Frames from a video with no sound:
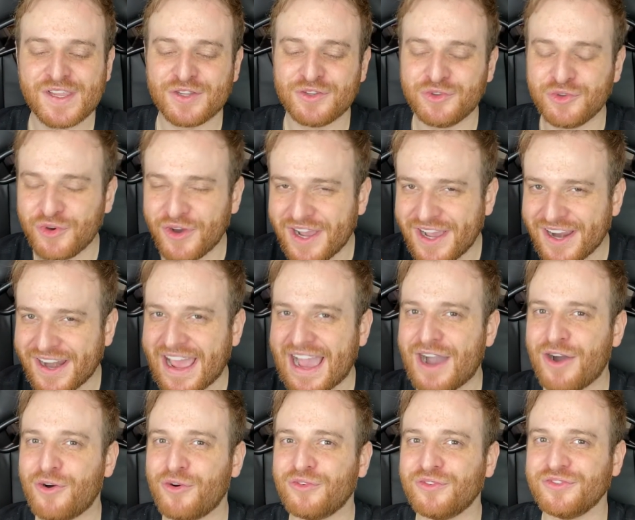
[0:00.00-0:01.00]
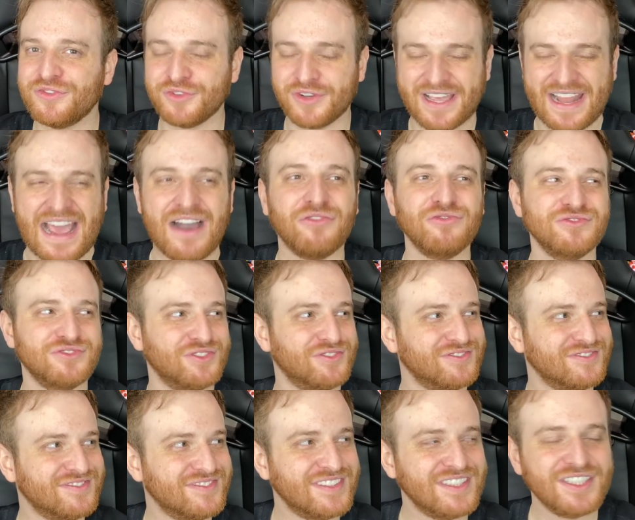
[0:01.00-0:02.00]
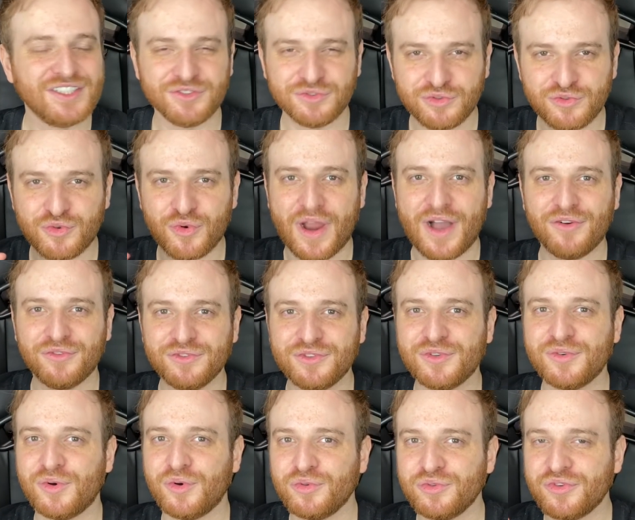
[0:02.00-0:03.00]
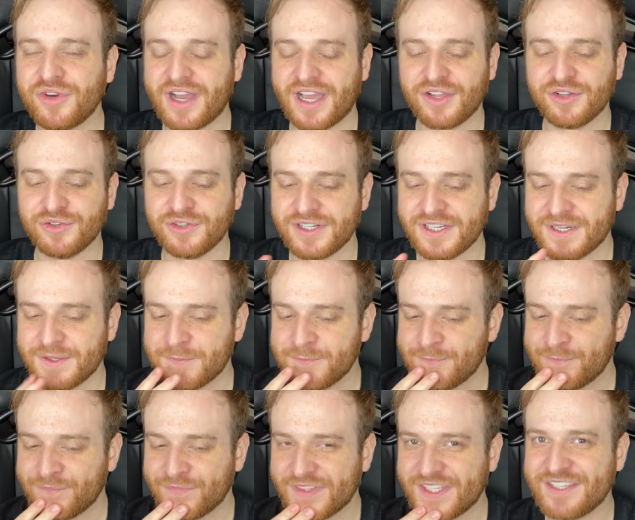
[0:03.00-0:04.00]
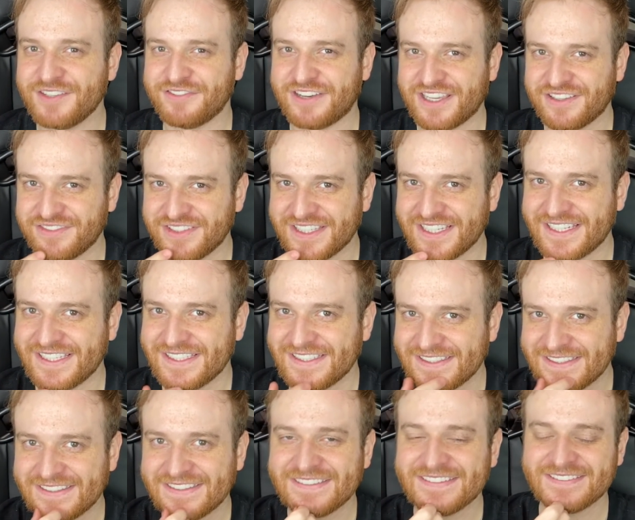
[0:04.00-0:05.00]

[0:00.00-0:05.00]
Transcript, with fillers: No grau, no groundon, no groundon ou no Kyogre, que vai vir aí.